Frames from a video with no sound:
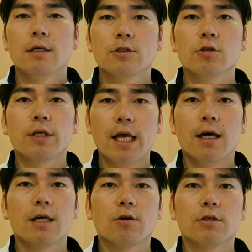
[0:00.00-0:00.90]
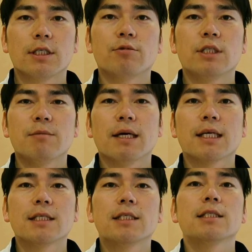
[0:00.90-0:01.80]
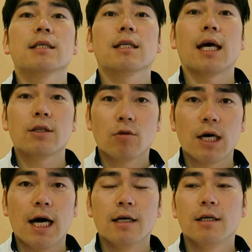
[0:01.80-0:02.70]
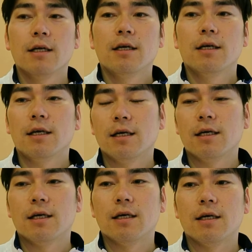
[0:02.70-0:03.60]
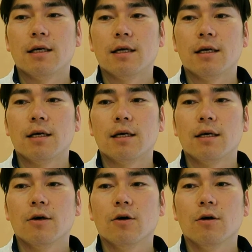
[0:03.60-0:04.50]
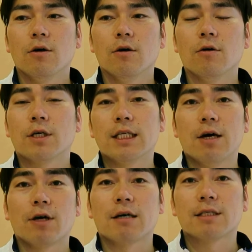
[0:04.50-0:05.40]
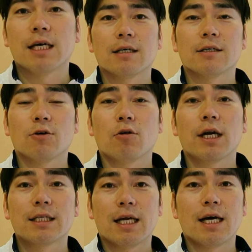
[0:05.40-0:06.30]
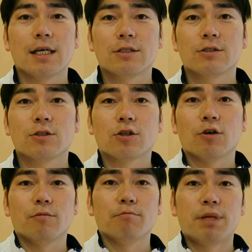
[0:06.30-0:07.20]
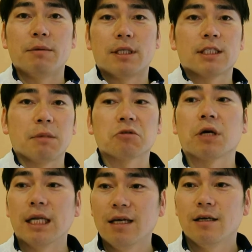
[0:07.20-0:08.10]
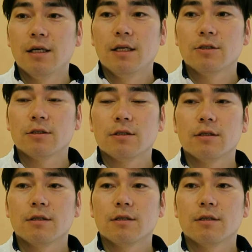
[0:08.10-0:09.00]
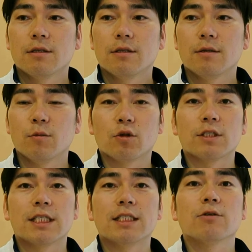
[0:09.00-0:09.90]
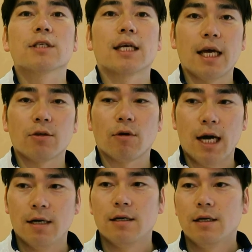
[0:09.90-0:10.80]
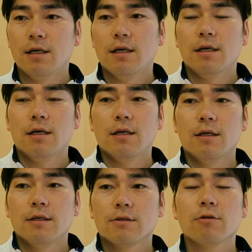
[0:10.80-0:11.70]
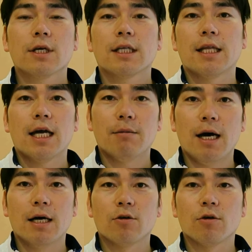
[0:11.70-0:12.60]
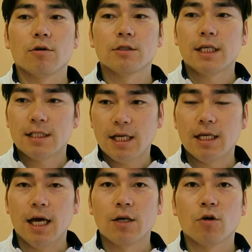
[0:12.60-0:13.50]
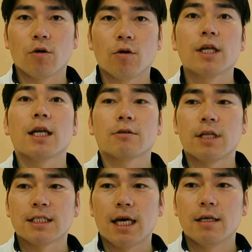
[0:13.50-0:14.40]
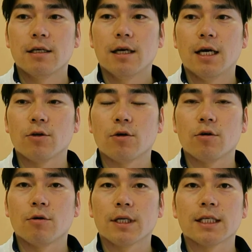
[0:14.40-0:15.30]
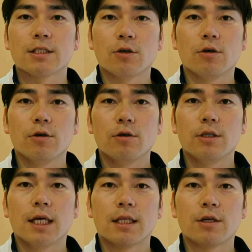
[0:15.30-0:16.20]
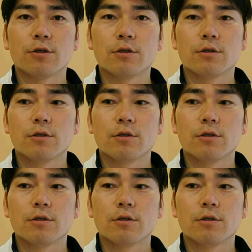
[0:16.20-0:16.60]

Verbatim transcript: ちょっとねあの自分にまだ自信がないとか、えー、大きなお客ん来られたらちょっとビビってしまうとかねもっと自信をつけたいとかそういう方であればあのぜひぜひあのご連絡くださいあの私のやっている